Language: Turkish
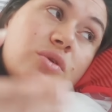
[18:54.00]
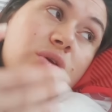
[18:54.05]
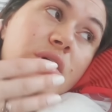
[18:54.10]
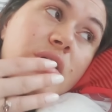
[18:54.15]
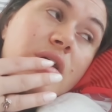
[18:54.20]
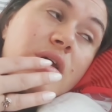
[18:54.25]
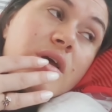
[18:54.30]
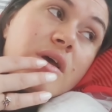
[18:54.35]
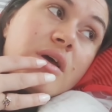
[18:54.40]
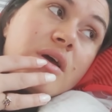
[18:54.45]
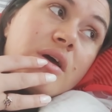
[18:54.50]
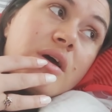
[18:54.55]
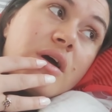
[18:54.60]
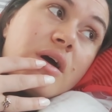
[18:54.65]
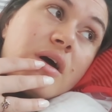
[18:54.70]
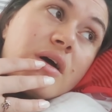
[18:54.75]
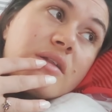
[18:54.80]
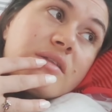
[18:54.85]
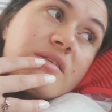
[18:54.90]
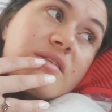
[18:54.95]
alt
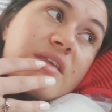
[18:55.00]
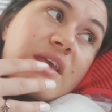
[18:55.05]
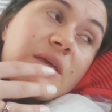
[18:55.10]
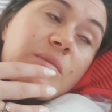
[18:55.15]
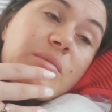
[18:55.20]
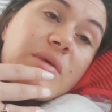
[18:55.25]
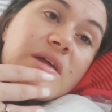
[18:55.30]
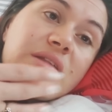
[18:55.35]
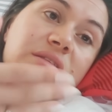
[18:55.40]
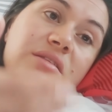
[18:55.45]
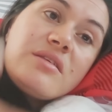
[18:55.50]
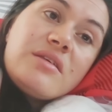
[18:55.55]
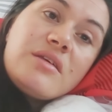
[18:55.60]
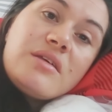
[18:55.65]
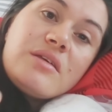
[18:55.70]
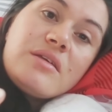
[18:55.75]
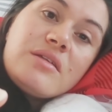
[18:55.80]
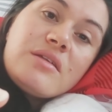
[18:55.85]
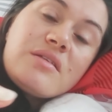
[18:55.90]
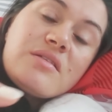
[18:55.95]
segmenti nasıl
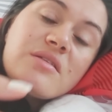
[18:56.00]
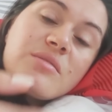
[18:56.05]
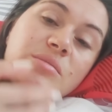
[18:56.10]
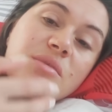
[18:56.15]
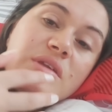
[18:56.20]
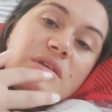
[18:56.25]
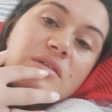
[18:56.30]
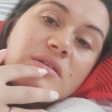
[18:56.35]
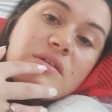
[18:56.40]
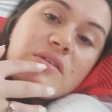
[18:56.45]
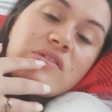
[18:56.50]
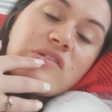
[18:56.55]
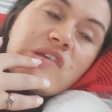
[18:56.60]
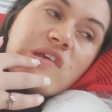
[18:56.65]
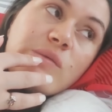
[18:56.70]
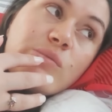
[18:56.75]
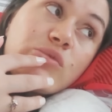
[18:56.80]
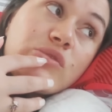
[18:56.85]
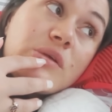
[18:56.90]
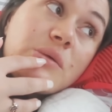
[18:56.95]
bir e, şey
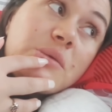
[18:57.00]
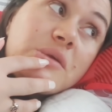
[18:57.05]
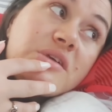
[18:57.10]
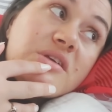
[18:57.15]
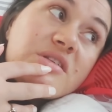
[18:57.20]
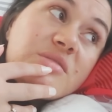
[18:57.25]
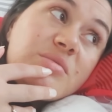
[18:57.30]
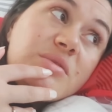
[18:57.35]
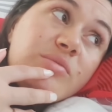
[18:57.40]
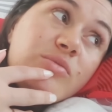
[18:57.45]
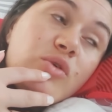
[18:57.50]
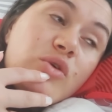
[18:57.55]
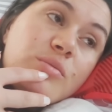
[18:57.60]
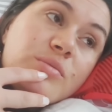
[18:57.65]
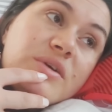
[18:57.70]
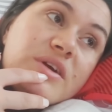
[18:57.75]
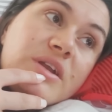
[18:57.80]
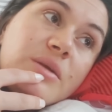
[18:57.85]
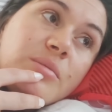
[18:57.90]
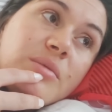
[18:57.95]
bulabiliriz bilmiyorum klima
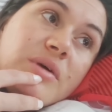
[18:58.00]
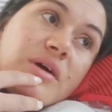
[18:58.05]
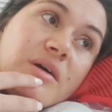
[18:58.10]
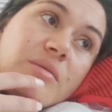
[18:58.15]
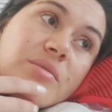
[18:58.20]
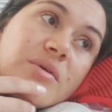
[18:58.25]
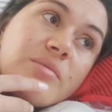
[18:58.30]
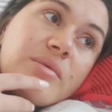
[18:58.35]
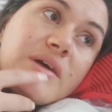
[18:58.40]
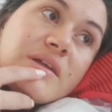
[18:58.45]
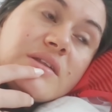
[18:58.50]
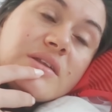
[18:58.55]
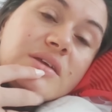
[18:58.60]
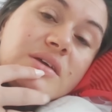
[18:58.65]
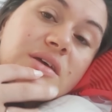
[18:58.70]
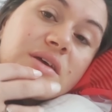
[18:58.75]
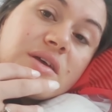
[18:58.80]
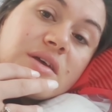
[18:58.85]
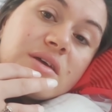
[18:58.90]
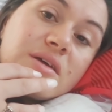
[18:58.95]
ama ben e,
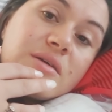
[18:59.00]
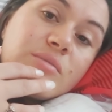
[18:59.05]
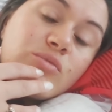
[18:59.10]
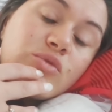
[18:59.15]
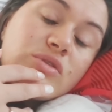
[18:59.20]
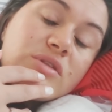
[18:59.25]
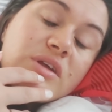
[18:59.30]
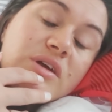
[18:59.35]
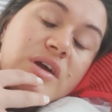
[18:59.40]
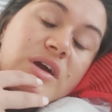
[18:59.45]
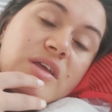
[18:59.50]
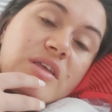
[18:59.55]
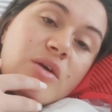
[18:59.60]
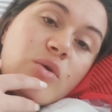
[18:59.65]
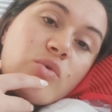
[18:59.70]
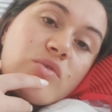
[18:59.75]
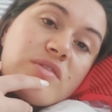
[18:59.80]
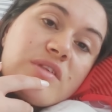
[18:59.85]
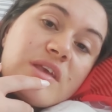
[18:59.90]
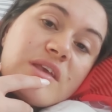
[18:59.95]
mutlaka ya
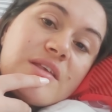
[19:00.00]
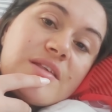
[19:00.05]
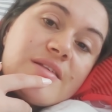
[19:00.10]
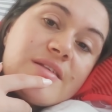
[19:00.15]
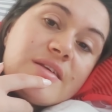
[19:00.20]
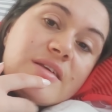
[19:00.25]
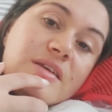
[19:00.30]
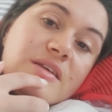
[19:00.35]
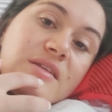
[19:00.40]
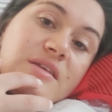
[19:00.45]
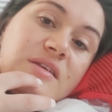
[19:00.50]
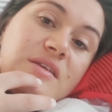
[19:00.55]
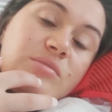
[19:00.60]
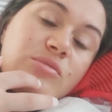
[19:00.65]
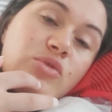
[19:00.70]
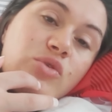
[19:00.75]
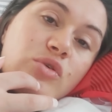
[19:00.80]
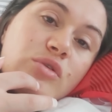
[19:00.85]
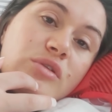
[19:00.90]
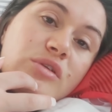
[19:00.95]
18'lik ya da 24'lük
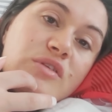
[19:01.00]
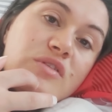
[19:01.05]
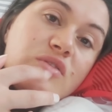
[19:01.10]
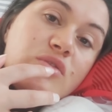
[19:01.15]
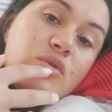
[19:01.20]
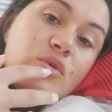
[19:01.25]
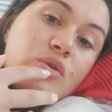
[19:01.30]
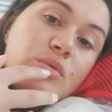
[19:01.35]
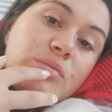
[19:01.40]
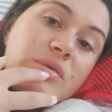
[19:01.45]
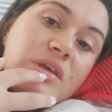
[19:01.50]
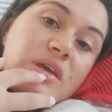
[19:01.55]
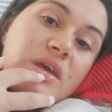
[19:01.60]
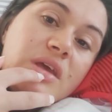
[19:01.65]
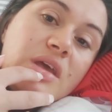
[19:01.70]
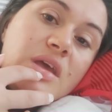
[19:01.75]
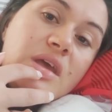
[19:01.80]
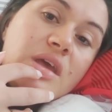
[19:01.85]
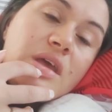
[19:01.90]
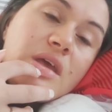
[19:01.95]
istiyorum ki e,